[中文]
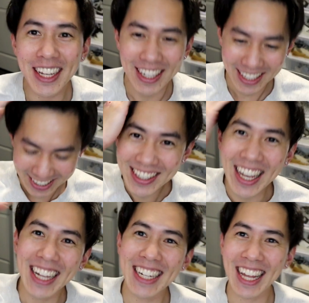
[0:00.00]
以
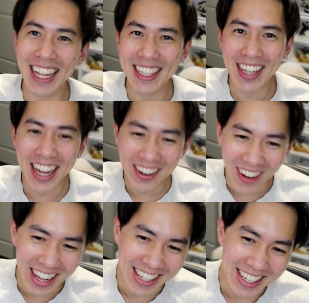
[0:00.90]
今天 day
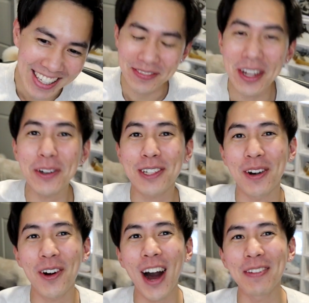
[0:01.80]
one 没有什
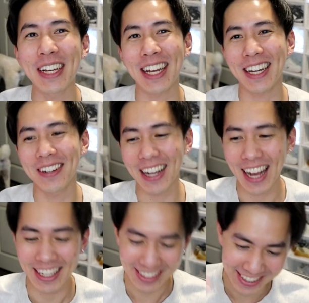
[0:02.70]
么画面给各位
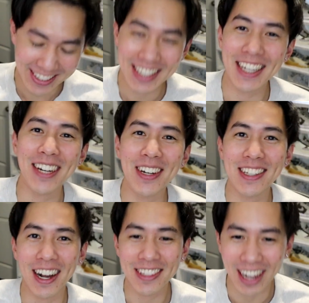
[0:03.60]
看，只能跟各位
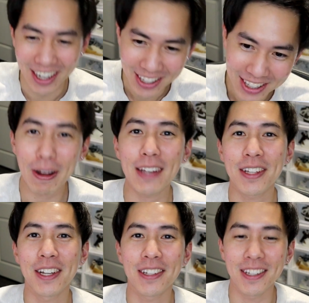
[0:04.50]
讲讲发
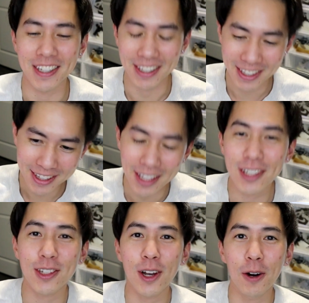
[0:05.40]
生的事情。但
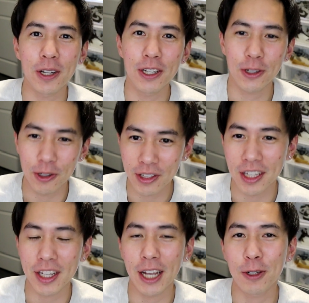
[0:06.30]
是之后呢，就有进
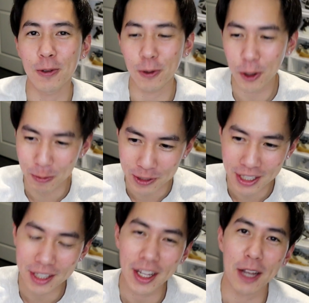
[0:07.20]
了 day two，所以我们
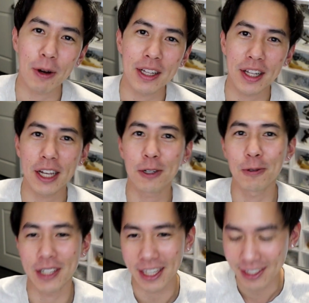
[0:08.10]
今天 day one day
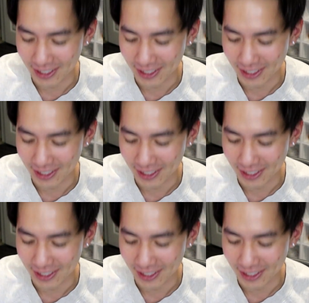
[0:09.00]
two 减一